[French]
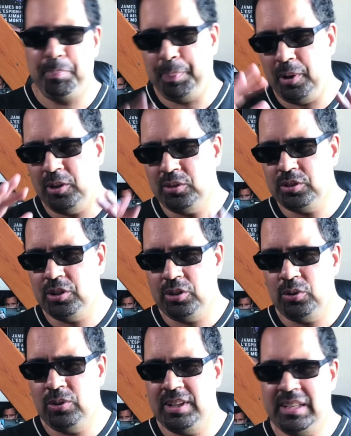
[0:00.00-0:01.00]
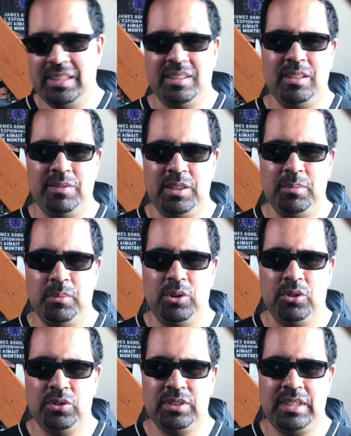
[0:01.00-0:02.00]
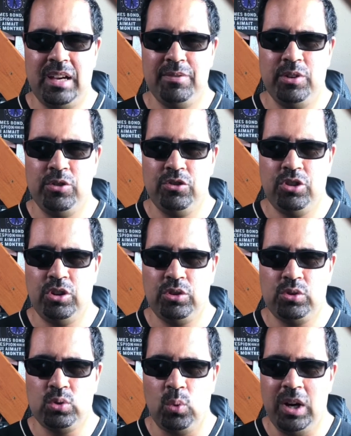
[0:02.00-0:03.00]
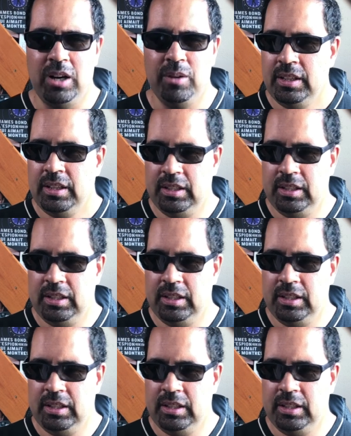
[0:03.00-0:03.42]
pendant les événements d'Avengers 3.